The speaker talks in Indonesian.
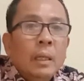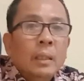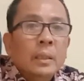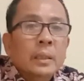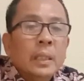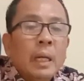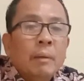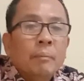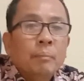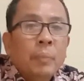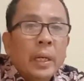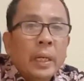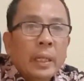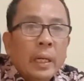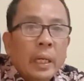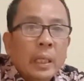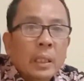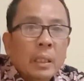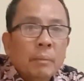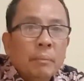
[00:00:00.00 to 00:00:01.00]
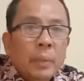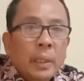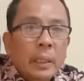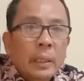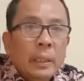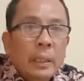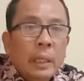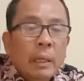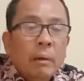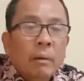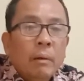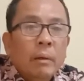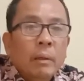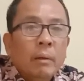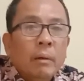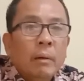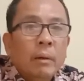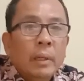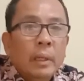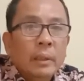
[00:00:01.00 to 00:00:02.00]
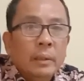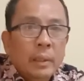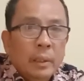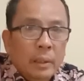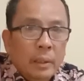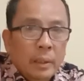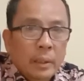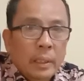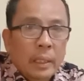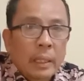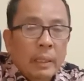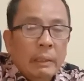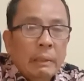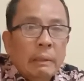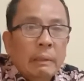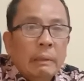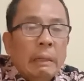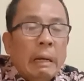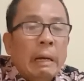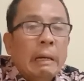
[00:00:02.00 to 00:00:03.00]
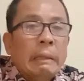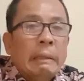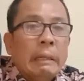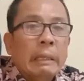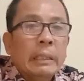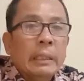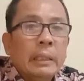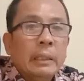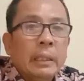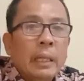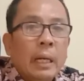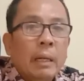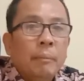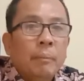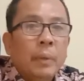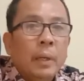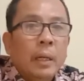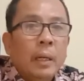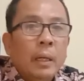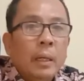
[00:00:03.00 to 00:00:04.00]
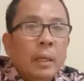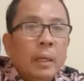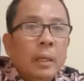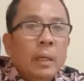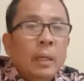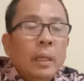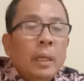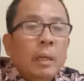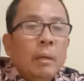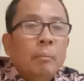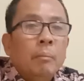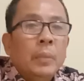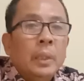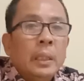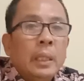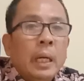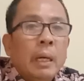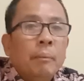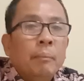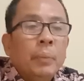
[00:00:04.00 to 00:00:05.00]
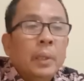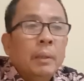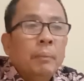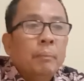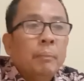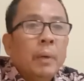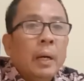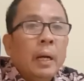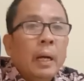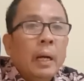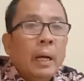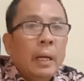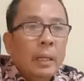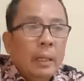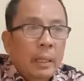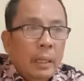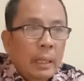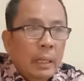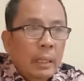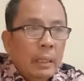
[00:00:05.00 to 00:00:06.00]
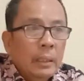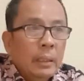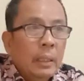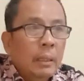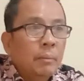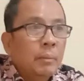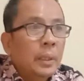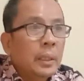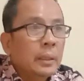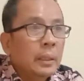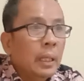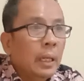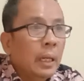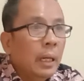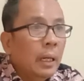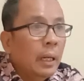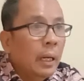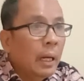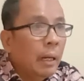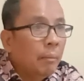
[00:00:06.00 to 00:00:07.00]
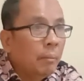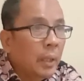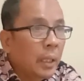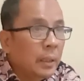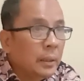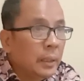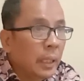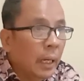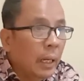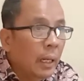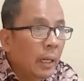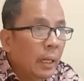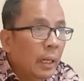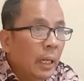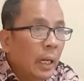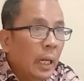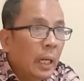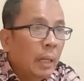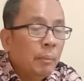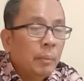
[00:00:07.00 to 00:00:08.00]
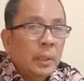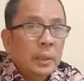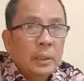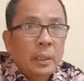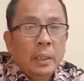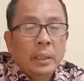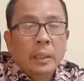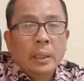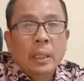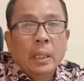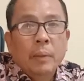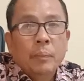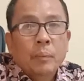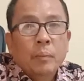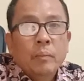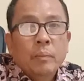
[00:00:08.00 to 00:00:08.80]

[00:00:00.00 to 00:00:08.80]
sampaikan kepada orang-orang terdekat agar kita apa mendapat pahala namanya amal amal jariah